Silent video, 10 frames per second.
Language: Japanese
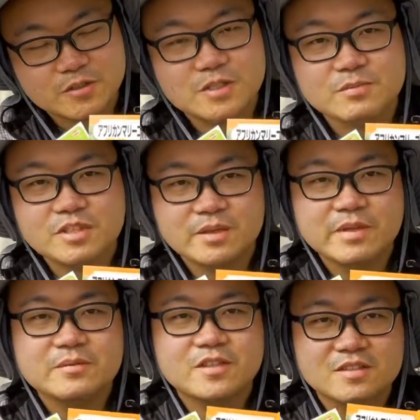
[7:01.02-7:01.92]
もいい見た目
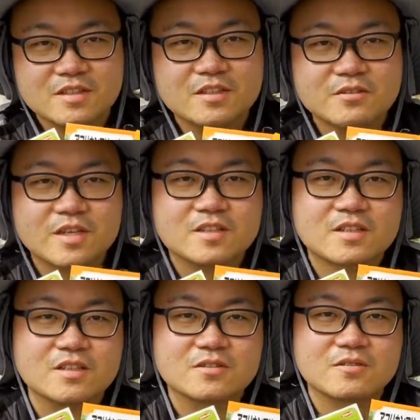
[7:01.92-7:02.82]
もですね良かっ
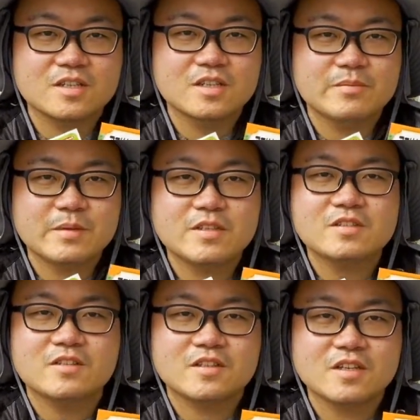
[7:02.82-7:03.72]
たりとか、まあ、
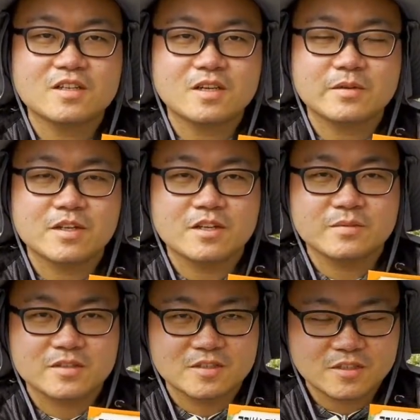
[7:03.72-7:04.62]
バジルだったら食べられ
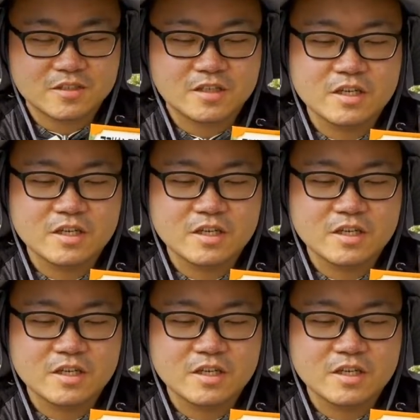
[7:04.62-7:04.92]
ますし、